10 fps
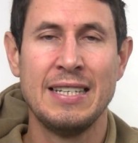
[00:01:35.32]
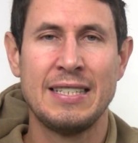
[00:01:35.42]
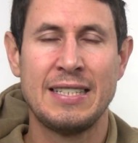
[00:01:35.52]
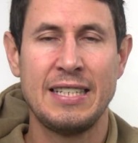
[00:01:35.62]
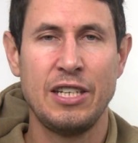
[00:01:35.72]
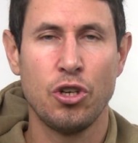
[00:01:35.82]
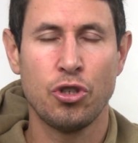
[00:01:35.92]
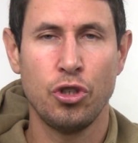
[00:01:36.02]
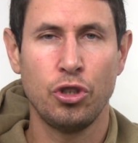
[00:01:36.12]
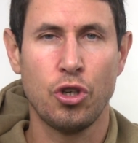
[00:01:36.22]
Si
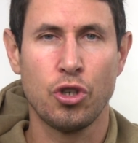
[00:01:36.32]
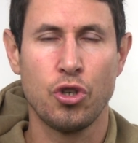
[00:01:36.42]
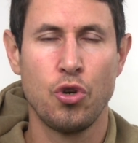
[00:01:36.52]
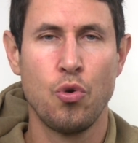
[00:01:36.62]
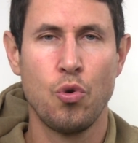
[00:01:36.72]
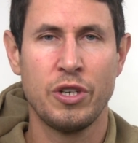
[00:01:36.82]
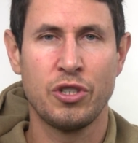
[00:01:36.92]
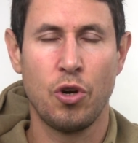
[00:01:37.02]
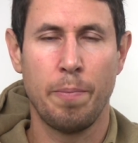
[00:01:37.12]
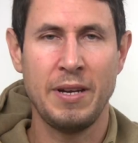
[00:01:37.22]
nosotros,
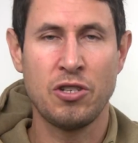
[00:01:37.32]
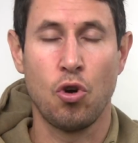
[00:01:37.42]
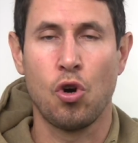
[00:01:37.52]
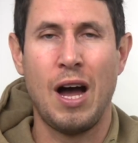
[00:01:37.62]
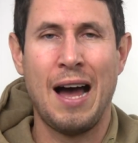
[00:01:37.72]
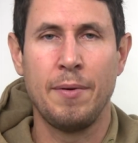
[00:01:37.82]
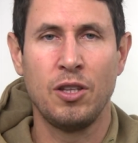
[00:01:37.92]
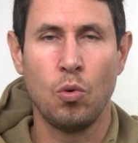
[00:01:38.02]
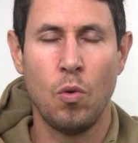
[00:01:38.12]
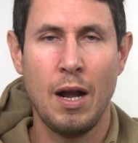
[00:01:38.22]
nuestro peso
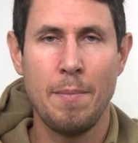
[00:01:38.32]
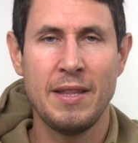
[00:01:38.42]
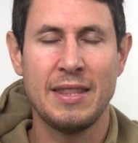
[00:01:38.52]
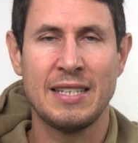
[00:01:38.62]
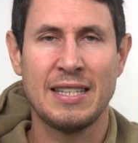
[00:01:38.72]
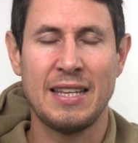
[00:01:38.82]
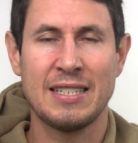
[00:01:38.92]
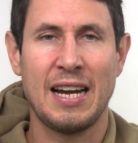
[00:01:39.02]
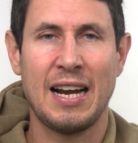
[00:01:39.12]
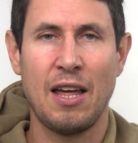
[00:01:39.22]
habitualmente está
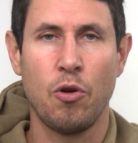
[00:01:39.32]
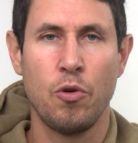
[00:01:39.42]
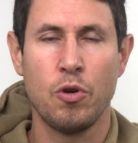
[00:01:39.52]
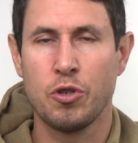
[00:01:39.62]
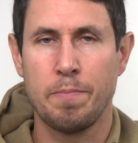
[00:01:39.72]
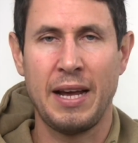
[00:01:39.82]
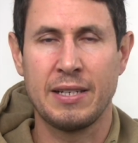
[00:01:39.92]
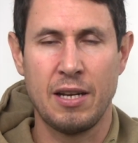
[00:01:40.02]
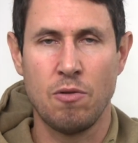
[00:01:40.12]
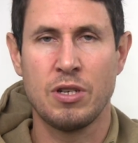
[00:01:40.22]
descargado en unos
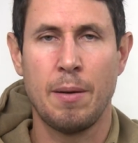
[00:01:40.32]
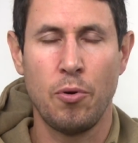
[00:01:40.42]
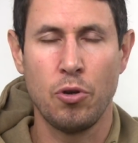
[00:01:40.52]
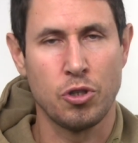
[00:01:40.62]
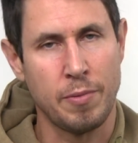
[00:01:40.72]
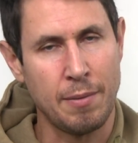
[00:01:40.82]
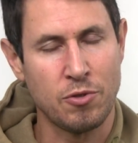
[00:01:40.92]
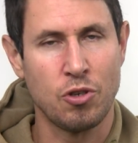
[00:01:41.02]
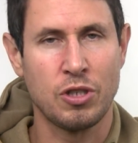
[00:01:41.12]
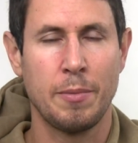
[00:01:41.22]
pecs, en unos apoyos,
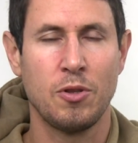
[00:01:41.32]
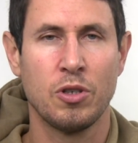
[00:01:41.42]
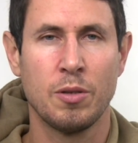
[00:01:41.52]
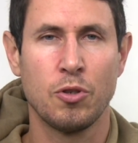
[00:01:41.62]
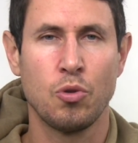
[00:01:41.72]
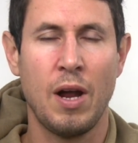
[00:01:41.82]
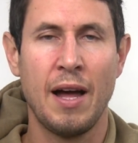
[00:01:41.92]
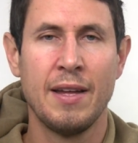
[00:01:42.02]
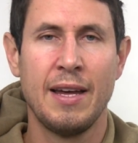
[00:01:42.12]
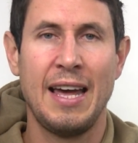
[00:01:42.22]
veremos en los capítulos de
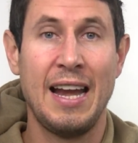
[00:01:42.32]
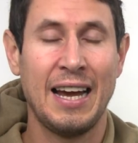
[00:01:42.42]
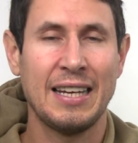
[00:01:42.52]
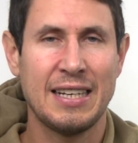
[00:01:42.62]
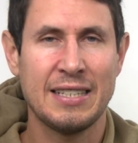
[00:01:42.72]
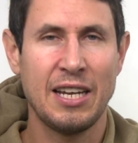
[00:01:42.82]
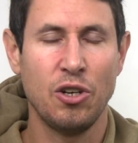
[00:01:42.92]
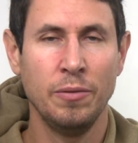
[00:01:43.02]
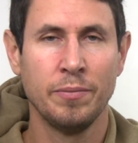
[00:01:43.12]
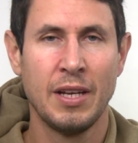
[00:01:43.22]
postura, en el eje
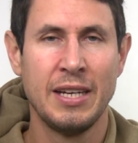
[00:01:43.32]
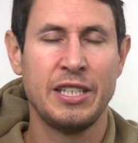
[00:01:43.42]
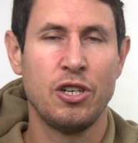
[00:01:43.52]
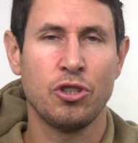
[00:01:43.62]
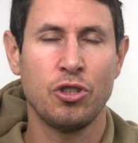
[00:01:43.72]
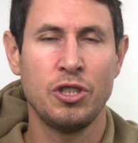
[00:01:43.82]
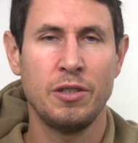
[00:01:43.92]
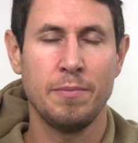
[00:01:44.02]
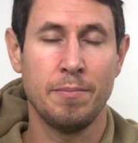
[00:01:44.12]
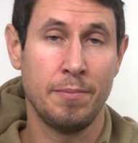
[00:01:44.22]
trasero, si nosotros
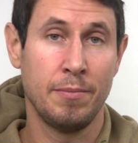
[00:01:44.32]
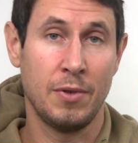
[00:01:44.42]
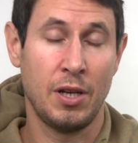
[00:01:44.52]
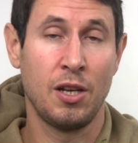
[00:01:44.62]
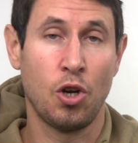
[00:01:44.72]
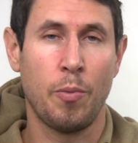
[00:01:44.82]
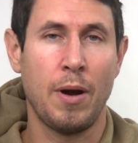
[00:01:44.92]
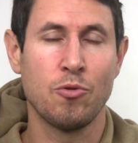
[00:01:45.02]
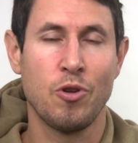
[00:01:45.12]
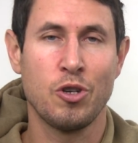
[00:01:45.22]
mm,
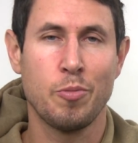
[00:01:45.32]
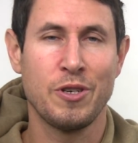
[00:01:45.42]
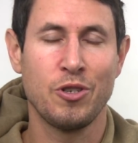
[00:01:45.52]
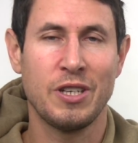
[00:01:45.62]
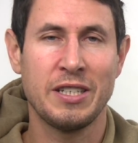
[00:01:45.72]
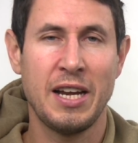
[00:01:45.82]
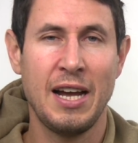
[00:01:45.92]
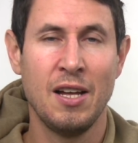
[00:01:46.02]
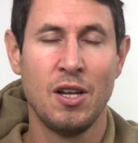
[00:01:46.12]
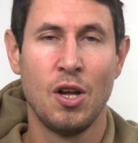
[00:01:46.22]
incorporamos una suspensión
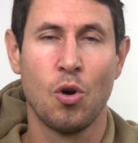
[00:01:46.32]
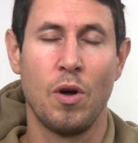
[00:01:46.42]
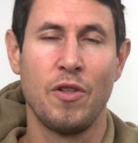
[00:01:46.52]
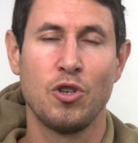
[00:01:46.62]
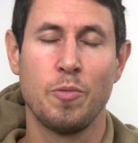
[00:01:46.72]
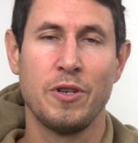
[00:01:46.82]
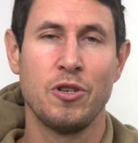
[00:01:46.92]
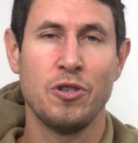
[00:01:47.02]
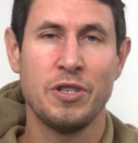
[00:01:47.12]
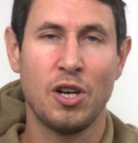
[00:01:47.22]
trasera, cuando la
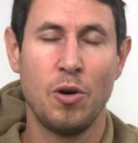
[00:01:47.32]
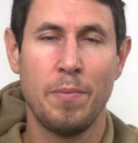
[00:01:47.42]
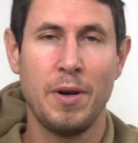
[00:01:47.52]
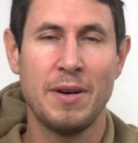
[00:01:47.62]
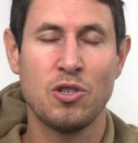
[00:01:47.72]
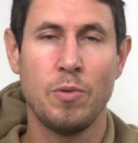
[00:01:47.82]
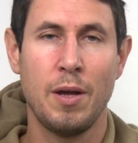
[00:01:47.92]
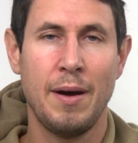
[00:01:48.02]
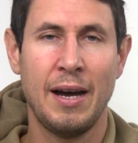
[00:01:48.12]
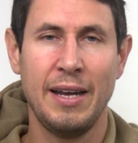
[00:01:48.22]
suspensión se comprima,
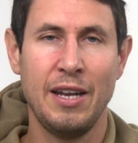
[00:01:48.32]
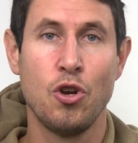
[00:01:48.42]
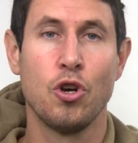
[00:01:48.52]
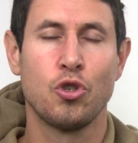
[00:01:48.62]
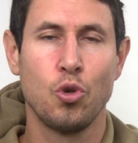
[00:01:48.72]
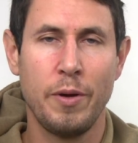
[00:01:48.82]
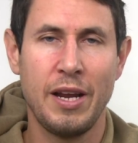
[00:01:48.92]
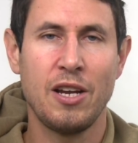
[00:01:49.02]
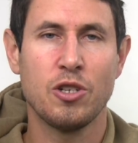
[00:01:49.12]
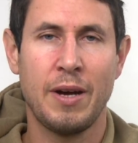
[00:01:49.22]
suba y baje, nos
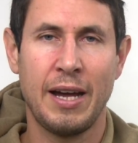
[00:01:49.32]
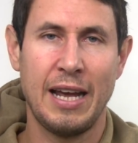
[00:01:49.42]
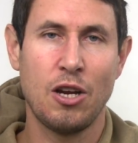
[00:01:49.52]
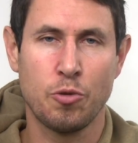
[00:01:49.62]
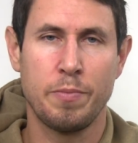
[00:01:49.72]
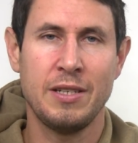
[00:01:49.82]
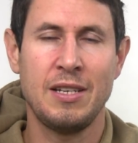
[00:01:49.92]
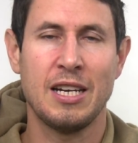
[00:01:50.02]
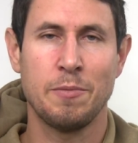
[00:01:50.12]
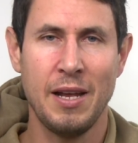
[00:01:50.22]
subiría y nos bajaría los pies
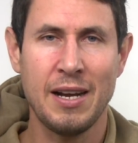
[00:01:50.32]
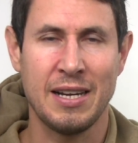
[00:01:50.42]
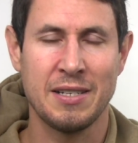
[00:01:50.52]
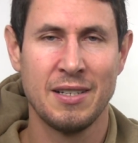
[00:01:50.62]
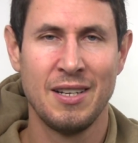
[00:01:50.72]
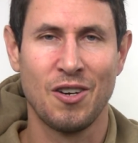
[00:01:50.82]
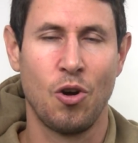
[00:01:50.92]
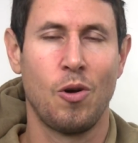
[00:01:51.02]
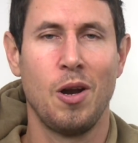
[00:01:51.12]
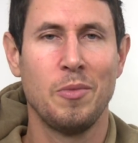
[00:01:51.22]
y las piernas, con
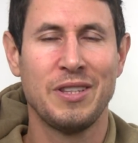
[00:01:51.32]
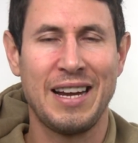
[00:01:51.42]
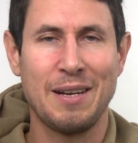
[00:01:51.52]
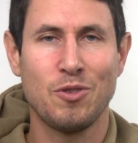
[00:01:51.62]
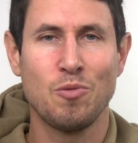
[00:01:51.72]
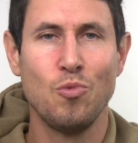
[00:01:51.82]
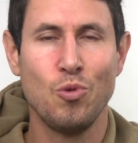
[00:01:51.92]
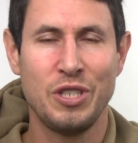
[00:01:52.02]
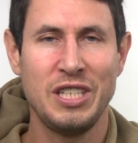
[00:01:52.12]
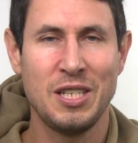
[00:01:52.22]
lo cual aumentaríamos
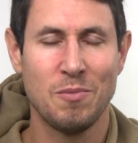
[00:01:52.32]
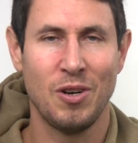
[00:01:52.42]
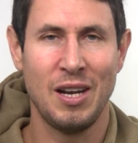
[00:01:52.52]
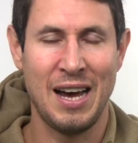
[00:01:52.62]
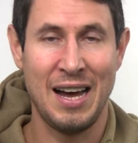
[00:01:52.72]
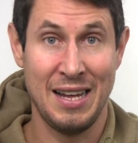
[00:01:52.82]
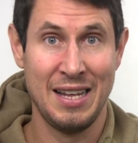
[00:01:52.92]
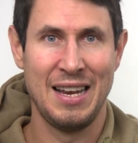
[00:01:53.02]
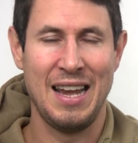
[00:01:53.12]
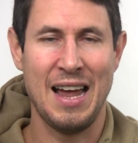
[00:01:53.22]
muchísimo la,
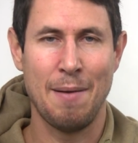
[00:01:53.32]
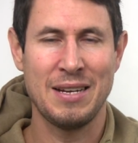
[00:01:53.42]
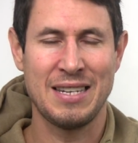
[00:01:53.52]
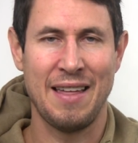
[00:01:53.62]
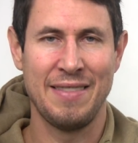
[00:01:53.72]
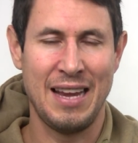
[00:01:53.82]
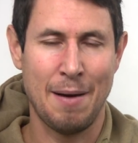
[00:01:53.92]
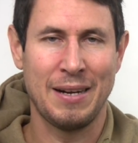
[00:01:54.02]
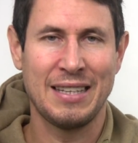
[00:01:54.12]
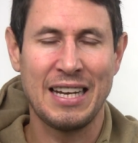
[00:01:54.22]
masa de
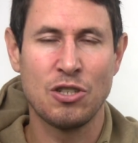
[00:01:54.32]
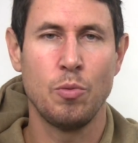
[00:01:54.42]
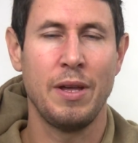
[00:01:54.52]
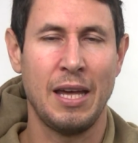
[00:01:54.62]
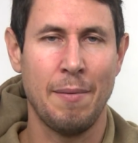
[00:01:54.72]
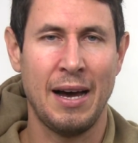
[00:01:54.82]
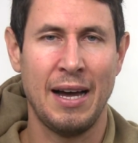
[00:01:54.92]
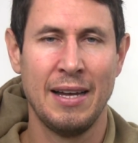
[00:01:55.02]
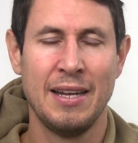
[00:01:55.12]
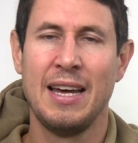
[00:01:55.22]
la parte que sube y que
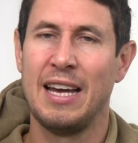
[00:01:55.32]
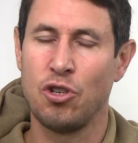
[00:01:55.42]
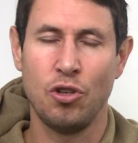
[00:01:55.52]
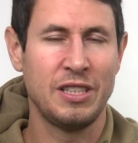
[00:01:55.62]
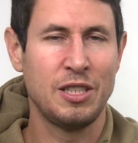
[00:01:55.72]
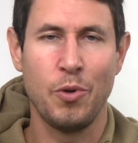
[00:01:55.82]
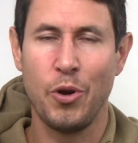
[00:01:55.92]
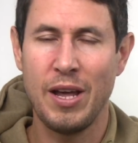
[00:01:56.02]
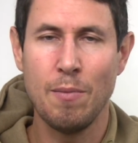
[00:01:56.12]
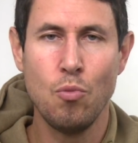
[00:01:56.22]
baja. Eso
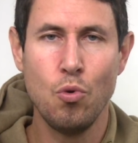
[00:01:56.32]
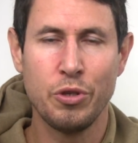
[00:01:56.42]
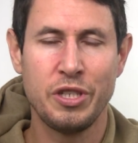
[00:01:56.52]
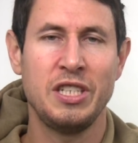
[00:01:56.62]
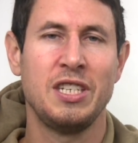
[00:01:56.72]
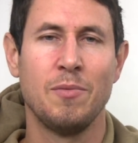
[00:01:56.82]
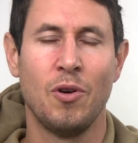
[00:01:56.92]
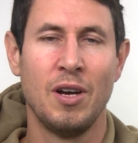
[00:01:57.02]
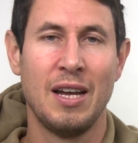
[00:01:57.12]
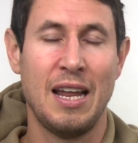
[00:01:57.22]
disminuiría
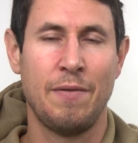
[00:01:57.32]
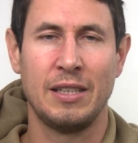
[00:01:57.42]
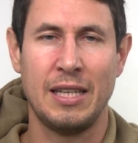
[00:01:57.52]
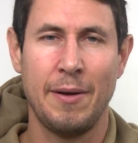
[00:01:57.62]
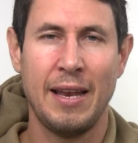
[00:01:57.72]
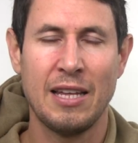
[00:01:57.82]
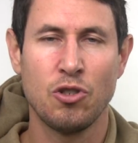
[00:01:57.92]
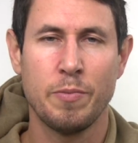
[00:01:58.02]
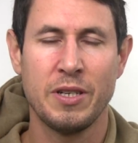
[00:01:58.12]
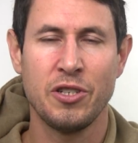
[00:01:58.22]
muchísimo la efectividad de la
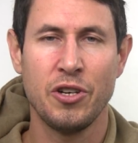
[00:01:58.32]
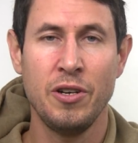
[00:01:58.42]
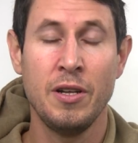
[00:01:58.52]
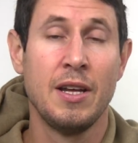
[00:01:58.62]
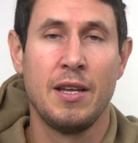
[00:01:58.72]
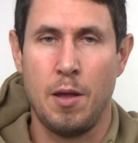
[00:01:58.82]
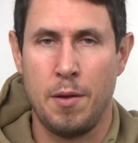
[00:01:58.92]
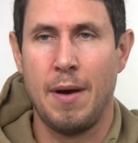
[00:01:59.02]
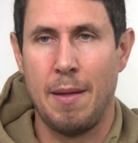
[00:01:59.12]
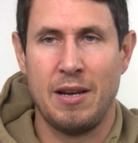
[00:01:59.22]
suspensión y
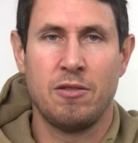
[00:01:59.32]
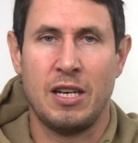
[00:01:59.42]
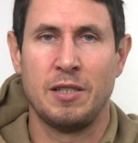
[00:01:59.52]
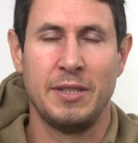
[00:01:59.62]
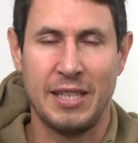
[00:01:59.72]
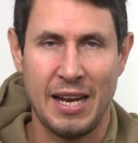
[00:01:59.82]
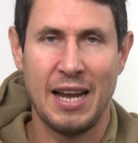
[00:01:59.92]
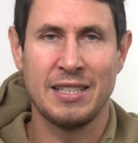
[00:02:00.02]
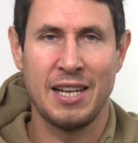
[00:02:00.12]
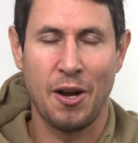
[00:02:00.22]
encima además nos
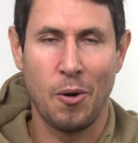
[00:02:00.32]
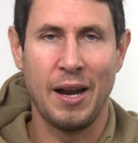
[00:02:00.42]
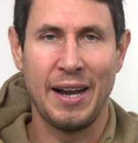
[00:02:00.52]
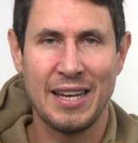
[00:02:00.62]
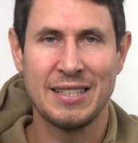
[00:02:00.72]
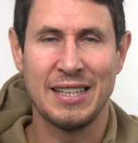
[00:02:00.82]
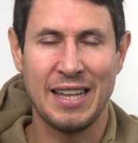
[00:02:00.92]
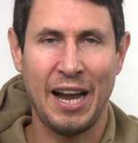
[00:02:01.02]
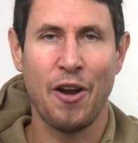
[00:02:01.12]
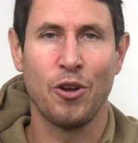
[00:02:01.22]
transmitiría las irregularidades del
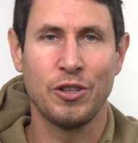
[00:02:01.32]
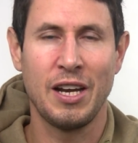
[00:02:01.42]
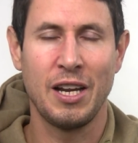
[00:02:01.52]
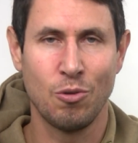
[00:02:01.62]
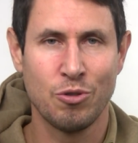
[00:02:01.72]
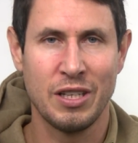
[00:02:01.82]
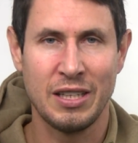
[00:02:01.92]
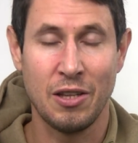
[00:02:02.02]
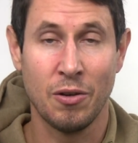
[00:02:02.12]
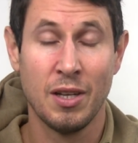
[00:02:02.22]
terreno, no tiene ningún
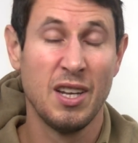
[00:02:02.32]
sentido.